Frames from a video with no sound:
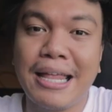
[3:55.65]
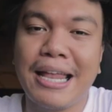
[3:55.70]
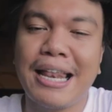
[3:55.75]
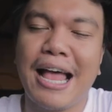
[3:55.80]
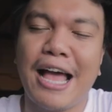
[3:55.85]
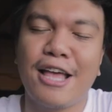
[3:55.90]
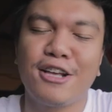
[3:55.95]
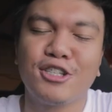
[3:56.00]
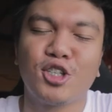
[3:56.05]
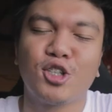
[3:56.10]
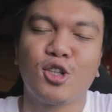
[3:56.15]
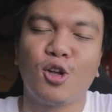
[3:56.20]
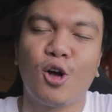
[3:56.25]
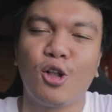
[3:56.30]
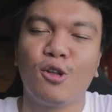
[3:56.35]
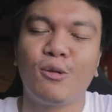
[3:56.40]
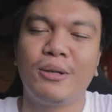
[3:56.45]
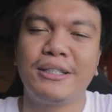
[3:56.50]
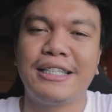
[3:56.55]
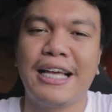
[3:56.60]
nila, you should
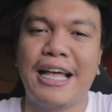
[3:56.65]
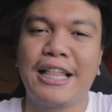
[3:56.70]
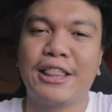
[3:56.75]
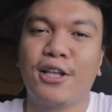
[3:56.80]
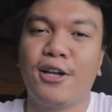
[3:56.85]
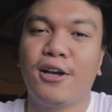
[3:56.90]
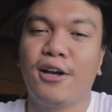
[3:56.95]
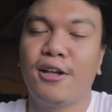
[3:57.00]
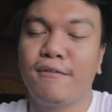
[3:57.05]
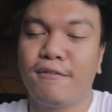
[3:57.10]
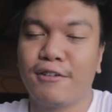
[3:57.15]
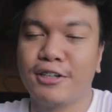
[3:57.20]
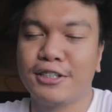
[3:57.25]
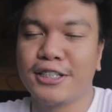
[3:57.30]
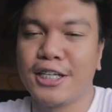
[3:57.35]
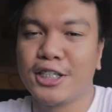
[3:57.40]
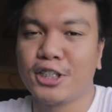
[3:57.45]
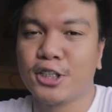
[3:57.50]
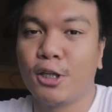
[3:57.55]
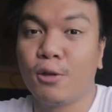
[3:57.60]
always enter a
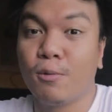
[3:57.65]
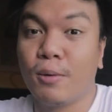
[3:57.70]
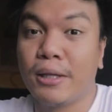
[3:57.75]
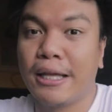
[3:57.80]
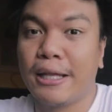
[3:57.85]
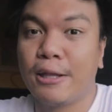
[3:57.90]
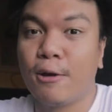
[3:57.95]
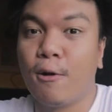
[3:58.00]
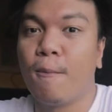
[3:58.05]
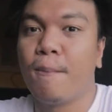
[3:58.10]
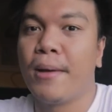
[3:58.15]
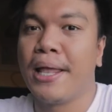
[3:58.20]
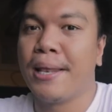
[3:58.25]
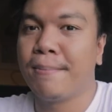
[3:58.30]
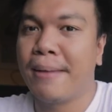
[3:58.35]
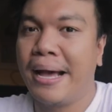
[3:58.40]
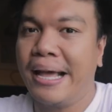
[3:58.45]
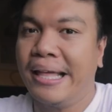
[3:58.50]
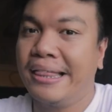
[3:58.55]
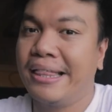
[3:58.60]
conversation with an open
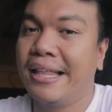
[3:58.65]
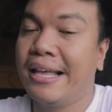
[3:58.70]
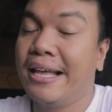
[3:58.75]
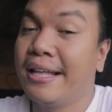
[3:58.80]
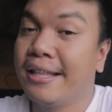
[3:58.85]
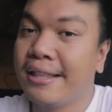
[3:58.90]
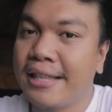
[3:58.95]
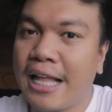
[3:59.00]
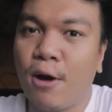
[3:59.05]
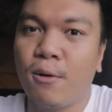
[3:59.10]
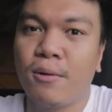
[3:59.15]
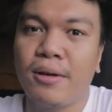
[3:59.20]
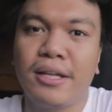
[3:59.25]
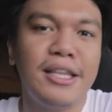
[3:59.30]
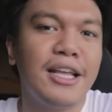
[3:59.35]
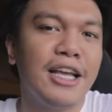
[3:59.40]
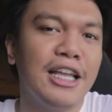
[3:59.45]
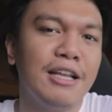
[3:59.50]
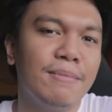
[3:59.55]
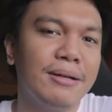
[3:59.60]
mind. Now,
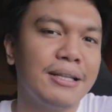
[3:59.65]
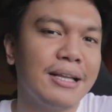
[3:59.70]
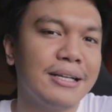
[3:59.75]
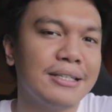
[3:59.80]
hindi ka naman